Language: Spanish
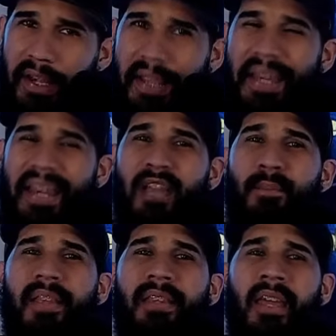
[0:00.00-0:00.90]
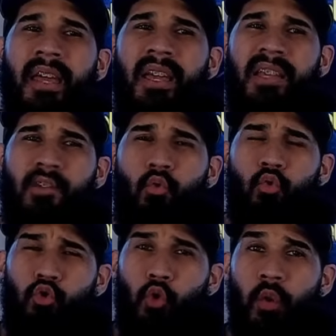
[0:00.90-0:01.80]
que realmente es
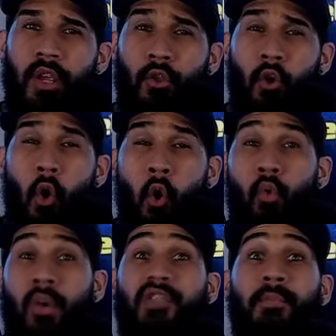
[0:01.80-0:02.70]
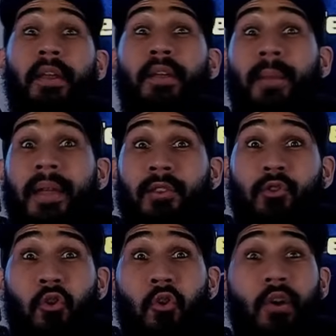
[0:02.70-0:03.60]
un sonido o un
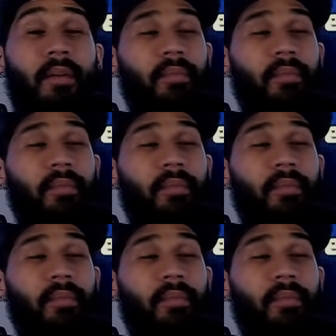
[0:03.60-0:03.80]
experimento?